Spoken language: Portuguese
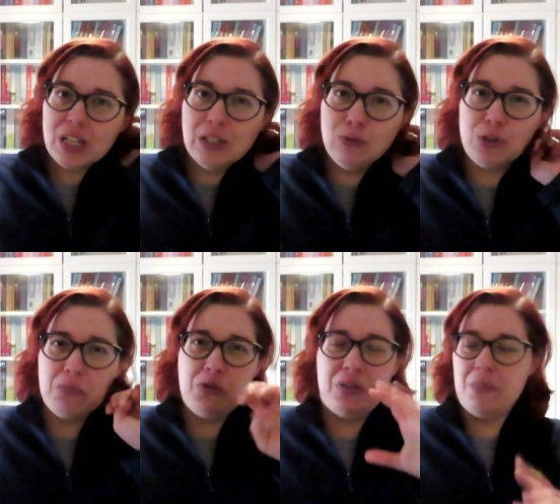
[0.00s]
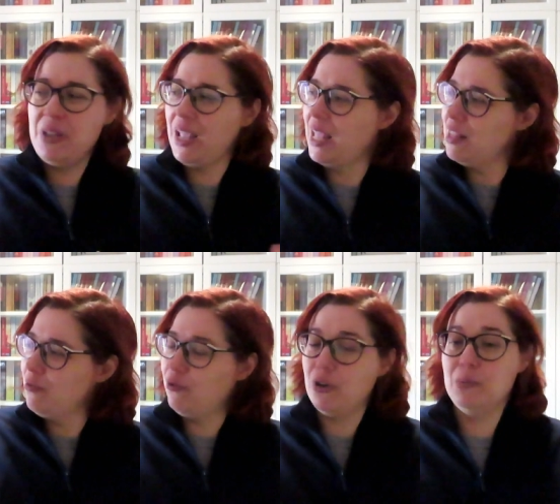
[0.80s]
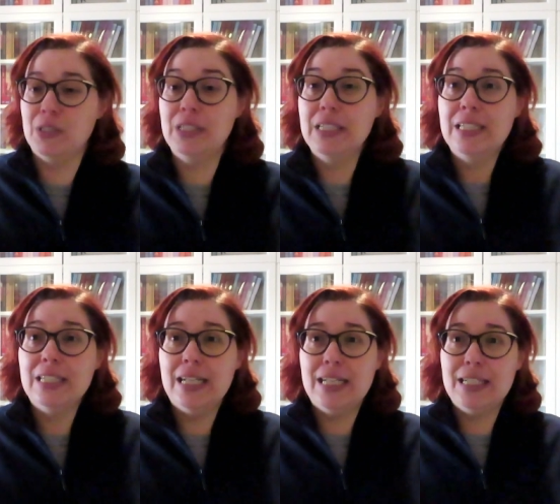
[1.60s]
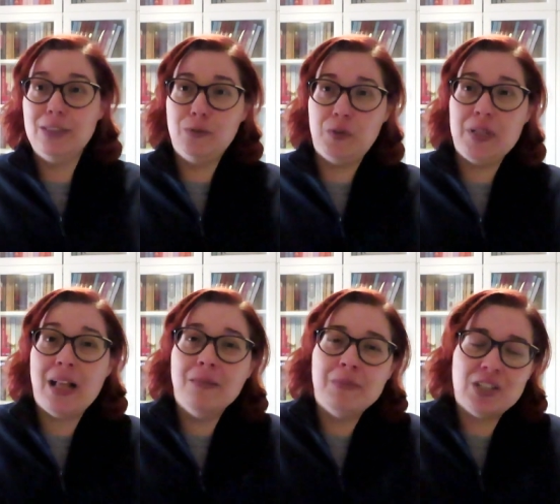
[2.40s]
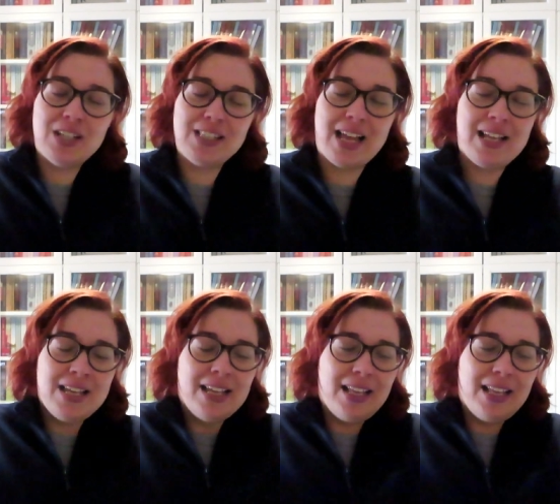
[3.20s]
Gostei muito também aqui da forma uh, do final, mas lá está.